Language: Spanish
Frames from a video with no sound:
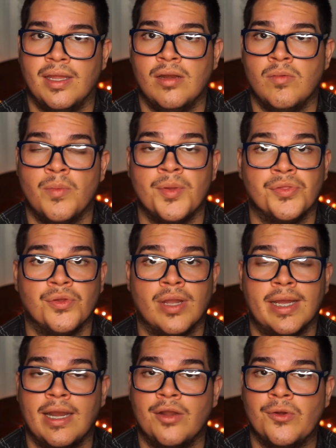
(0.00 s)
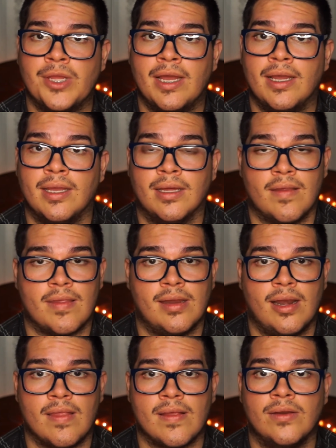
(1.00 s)
en el momento en que la novia
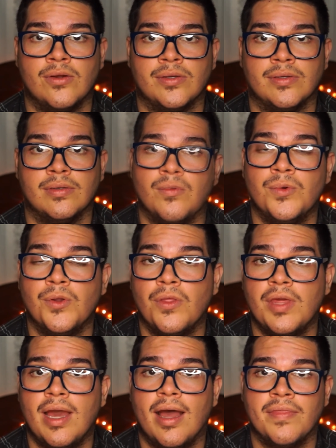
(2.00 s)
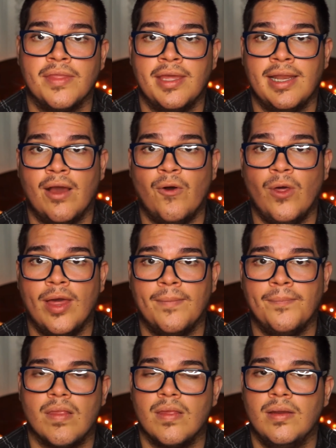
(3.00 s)
ingresara al salón. Unos días antes de la
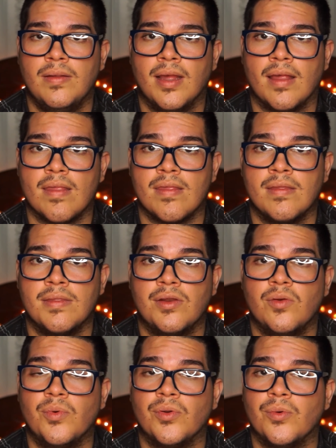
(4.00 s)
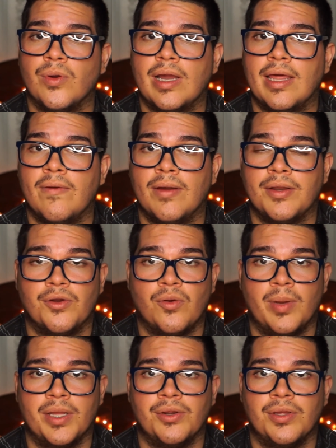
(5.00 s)
boda, Silvia se enteró por boca de varios
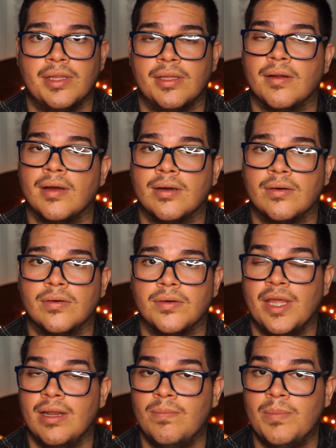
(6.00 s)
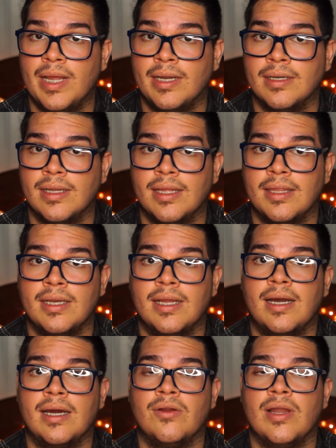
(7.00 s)
compañeros de trabajo del plan que
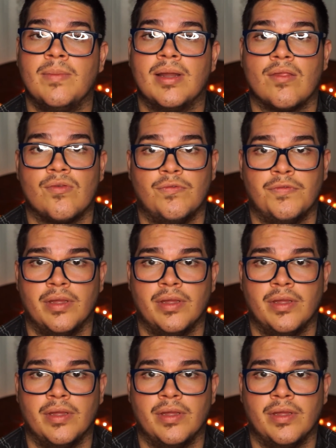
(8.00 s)
tenía Carola para su